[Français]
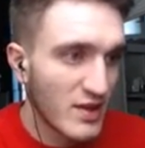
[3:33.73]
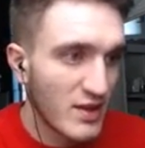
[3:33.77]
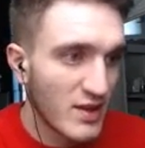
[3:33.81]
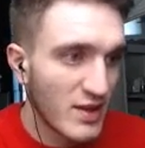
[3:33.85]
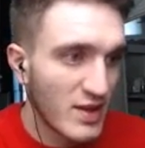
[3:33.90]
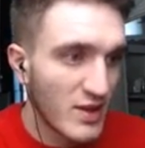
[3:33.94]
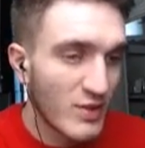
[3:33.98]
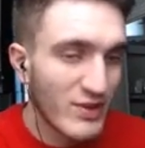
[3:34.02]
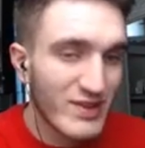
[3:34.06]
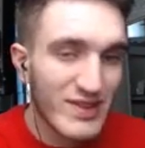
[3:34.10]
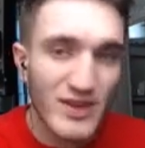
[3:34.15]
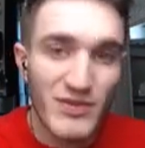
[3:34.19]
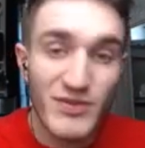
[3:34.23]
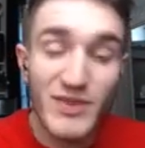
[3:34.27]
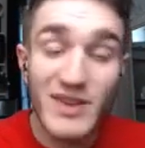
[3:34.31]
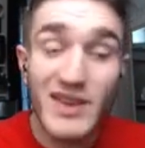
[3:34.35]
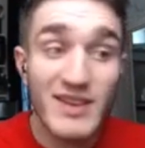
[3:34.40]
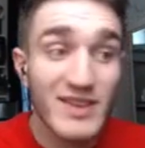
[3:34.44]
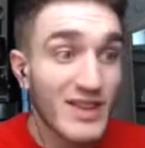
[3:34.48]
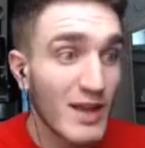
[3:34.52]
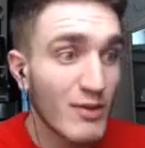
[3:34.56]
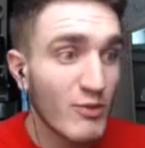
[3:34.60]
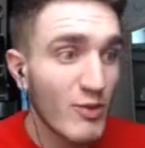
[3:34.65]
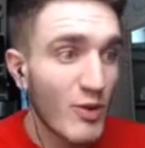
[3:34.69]
Et donc ça fait
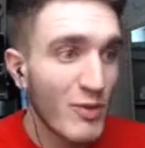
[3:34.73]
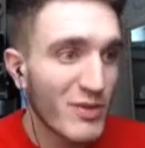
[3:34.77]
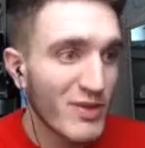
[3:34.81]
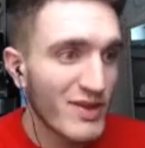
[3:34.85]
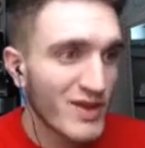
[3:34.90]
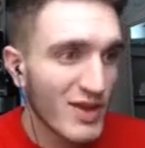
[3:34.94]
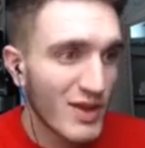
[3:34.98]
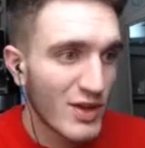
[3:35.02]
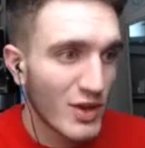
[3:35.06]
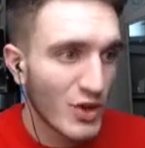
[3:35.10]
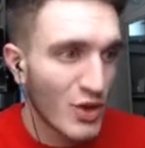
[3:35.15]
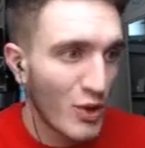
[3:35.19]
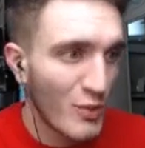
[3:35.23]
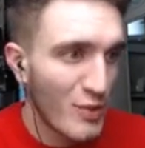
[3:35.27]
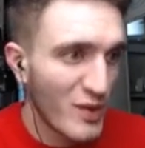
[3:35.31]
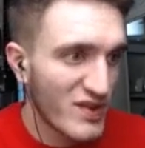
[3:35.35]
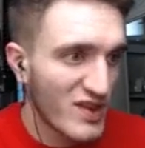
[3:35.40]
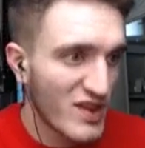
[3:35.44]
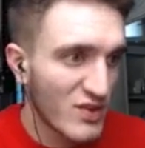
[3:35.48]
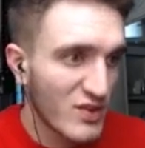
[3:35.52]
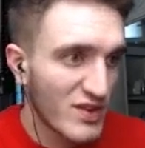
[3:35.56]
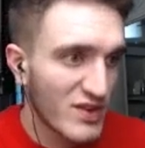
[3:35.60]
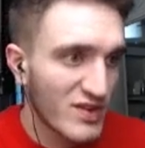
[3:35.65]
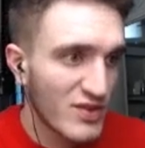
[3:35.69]
extrêmement plaisir et encore
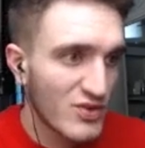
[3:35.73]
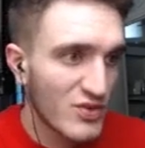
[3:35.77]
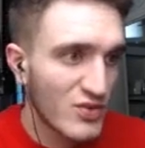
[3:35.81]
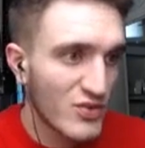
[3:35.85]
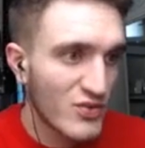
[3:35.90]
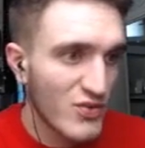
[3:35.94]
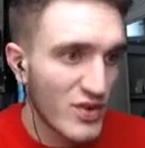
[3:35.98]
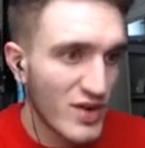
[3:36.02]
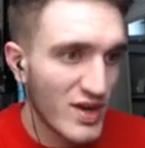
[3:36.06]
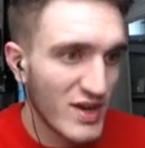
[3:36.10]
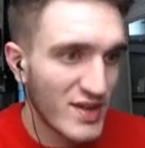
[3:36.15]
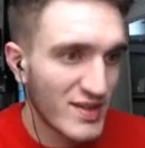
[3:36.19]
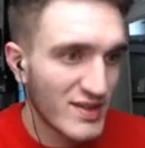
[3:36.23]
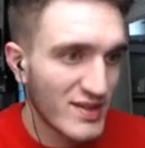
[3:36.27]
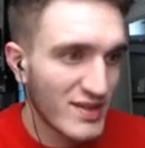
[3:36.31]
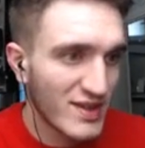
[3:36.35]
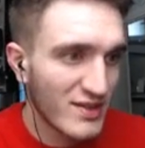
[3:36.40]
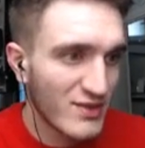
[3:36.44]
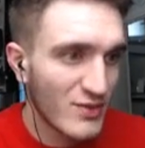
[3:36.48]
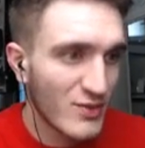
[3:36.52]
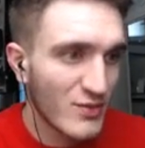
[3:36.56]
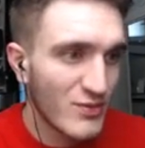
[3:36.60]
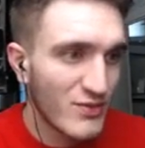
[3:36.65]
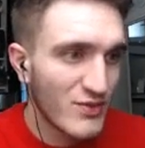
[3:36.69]
merci à toi si tu vois
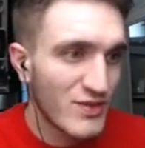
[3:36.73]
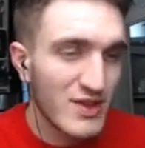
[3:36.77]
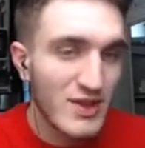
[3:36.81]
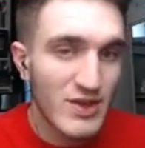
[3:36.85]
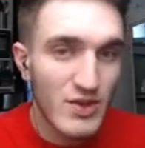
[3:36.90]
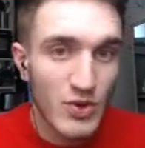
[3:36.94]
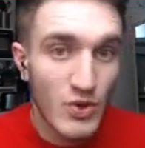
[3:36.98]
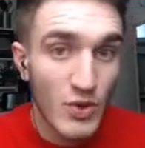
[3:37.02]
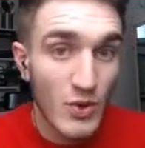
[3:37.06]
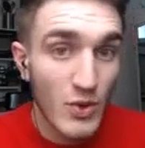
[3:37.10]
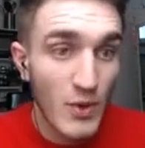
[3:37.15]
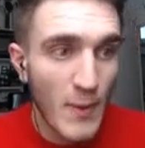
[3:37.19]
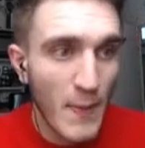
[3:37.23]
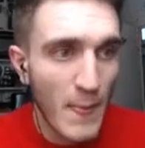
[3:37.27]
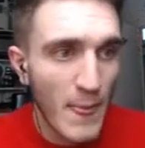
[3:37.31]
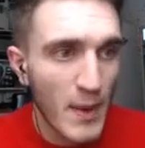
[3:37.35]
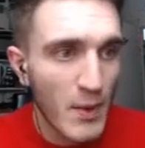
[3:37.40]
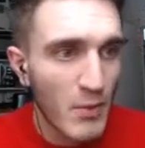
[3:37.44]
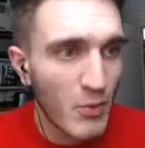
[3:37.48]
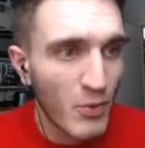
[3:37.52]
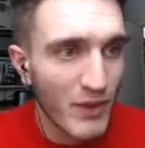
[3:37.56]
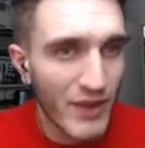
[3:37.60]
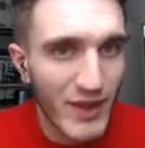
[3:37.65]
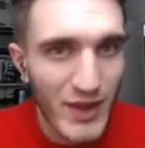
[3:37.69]
cette vidéo,
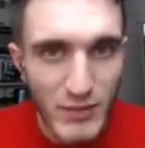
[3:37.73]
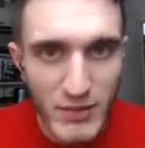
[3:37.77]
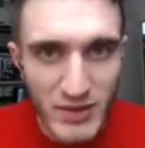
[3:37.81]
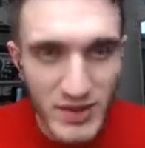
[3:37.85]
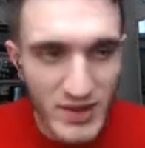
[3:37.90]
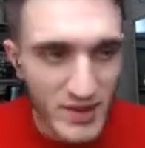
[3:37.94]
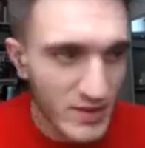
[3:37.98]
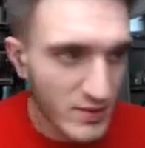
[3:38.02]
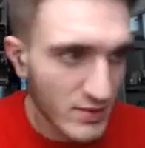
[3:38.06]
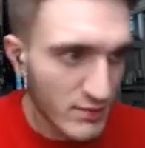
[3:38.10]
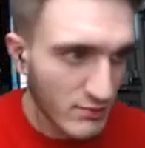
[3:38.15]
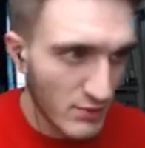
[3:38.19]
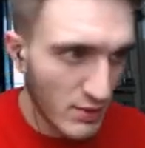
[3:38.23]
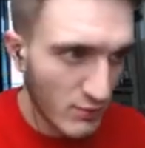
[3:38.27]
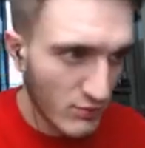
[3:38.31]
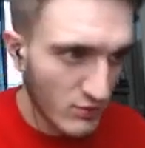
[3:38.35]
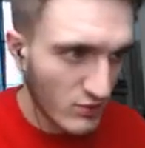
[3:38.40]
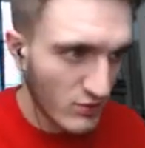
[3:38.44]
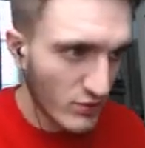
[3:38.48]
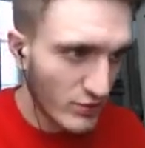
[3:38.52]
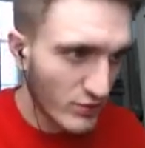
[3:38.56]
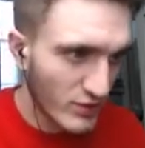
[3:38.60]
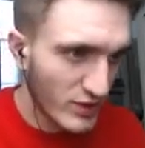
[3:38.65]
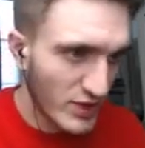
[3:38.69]
mon ami. Même
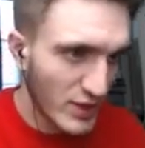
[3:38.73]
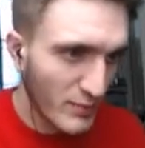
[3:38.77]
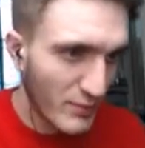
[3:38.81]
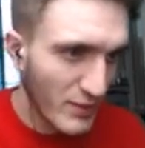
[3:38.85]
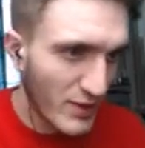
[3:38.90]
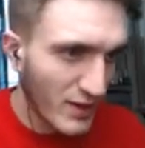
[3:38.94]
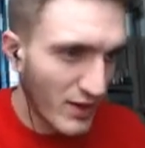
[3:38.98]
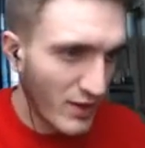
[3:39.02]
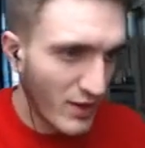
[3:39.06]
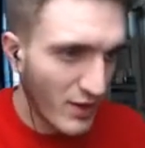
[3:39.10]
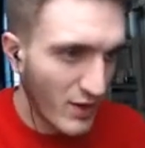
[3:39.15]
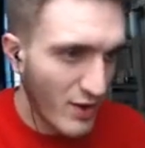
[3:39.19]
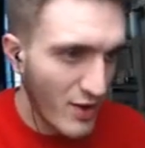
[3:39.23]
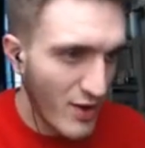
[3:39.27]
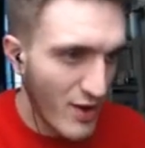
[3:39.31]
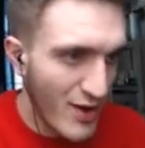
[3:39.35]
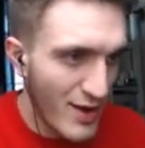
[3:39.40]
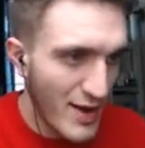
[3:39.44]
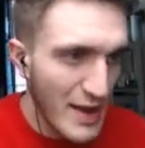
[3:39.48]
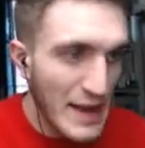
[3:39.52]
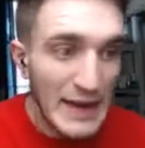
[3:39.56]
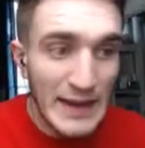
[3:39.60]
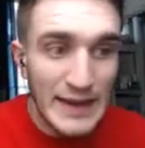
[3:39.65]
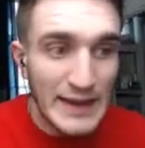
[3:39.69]
si on se connaît pas
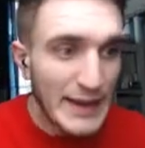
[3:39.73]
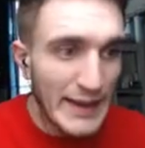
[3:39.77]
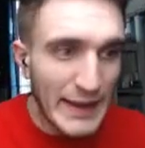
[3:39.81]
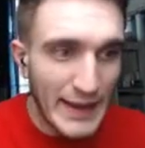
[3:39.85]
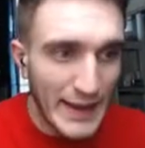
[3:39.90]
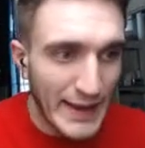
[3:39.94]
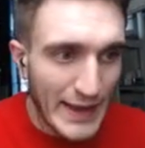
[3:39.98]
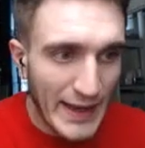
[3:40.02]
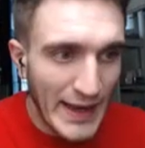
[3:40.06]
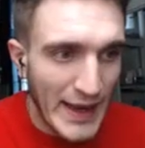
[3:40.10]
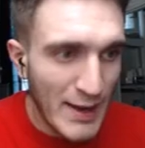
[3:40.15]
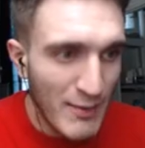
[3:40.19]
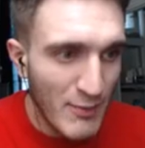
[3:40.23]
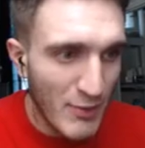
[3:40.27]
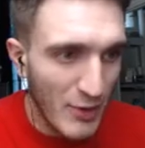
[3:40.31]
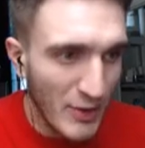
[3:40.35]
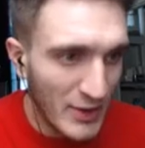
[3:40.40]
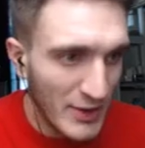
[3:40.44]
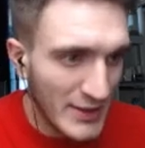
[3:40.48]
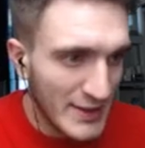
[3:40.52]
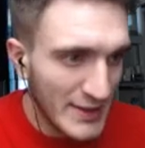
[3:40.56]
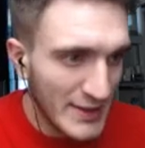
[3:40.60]
réellement.